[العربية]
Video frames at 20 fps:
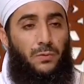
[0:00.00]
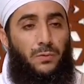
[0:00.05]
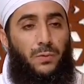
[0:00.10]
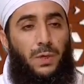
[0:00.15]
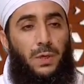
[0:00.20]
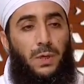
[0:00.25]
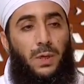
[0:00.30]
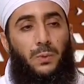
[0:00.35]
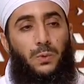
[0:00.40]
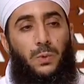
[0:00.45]

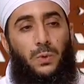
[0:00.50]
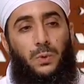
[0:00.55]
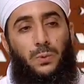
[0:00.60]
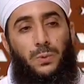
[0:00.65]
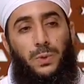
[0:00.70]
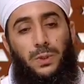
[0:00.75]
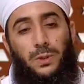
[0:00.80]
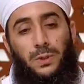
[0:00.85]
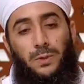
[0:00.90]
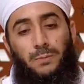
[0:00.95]
فالأمر
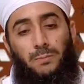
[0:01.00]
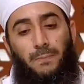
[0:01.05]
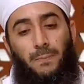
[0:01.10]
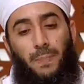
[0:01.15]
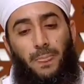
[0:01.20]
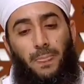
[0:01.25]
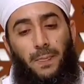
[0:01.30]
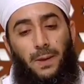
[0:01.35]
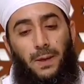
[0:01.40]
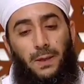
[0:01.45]

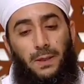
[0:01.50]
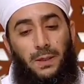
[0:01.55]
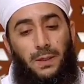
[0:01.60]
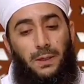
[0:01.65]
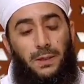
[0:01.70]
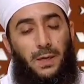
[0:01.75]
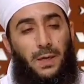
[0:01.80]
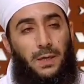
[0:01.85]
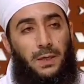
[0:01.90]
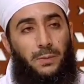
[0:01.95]

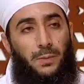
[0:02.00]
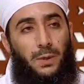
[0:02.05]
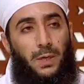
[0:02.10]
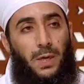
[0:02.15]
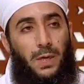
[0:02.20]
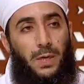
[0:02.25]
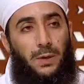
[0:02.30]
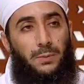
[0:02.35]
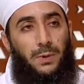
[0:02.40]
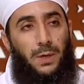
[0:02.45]
بالإذان
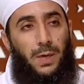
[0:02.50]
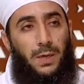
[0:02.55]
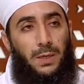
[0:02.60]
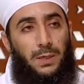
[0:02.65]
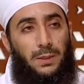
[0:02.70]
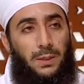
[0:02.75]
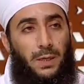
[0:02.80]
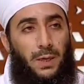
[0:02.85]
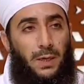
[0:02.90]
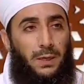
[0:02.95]
بالحرب
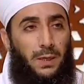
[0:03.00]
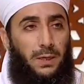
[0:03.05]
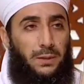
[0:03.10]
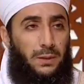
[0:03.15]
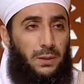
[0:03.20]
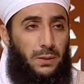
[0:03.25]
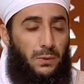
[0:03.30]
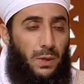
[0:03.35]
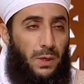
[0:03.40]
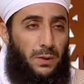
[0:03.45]
حالة
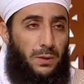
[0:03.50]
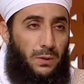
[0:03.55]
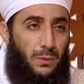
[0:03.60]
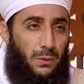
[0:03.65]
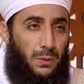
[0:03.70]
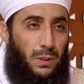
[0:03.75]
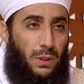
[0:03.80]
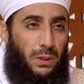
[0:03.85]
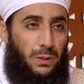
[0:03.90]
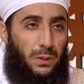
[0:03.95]
حياته واضح
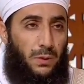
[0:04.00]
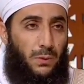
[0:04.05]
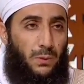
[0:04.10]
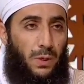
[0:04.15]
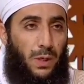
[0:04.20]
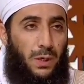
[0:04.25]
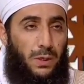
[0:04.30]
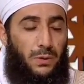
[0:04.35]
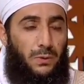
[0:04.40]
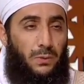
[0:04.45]
لأنه
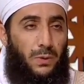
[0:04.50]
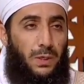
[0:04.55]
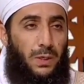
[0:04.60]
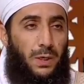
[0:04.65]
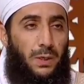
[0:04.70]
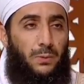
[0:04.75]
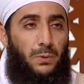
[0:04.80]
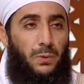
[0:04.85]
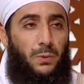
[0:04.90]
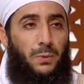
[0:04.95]
حي
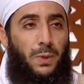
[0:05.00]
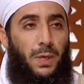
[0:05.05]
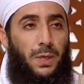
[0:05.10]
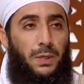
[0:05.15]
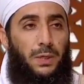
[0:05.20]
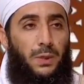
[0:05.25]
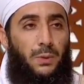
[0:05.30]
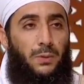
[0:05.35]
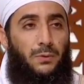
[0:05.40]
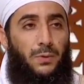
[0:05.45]
والأمر
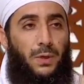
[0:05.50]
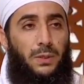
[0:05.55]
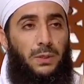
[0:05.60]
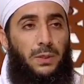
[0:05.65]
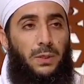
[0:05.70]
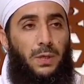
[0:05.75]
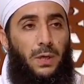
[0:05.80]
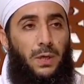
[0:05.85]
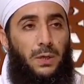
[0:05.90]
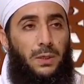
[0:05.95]
بعد
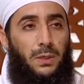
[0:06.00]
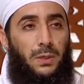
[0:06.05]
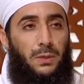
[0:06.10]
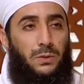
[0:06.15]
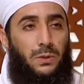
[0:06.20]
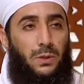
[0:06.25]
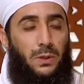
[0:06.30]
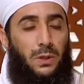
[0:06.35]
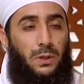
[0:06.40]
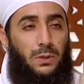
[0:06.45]
وفاته عليه
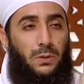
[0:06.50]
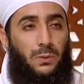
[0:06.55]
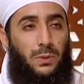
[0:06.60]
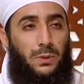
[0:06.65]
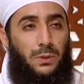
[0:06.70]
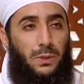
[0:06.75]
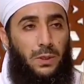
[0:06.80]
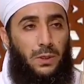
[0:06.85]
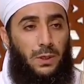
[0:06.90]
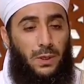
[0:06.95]
الصلاة
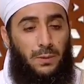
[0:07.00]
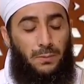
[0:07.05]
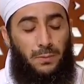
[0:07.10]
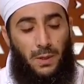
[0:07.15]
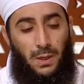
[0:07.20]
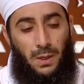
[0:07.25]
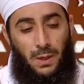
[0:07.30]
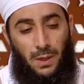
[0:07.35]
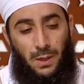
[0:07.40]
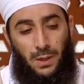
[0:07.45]
والسلام
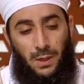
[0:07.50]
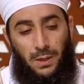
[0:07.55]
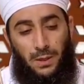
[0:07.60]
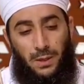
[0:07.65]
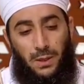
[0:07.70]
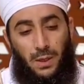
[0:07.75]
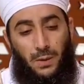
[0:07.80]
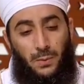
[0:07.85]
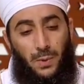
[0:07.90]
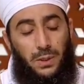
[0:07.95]

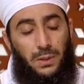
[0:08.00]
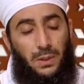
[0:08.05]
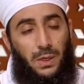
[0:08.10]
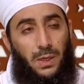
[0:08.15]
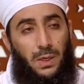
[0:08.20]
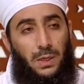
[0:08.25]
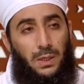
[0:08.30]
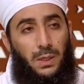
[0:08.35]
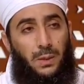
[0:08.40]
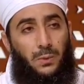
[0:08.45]
كما
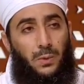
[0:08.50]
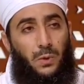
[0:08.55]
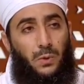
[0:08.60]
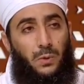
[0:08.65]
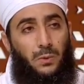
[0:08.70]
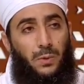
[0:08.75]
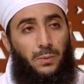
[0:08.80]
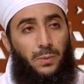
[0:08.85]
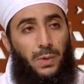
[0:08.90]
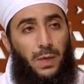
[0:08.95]

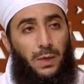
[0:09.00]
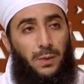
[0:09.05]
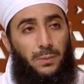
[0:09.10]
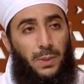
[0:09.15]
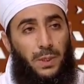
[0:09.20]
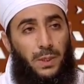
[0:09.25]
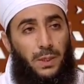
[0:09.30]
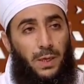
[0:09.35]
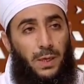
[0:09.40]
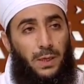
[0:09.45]
تقدمه من
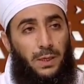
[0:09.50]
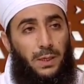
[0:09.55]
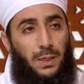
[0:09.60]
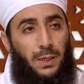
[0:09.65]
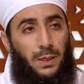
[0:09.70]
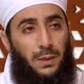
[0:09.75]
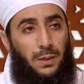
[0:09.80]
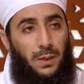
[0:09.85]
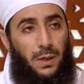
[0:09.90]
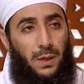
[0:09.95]
باب
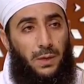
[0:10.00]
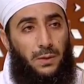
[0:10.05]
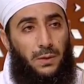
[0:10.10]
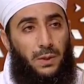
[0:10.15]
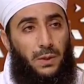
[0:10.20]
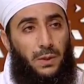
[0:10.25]
الإغلاظ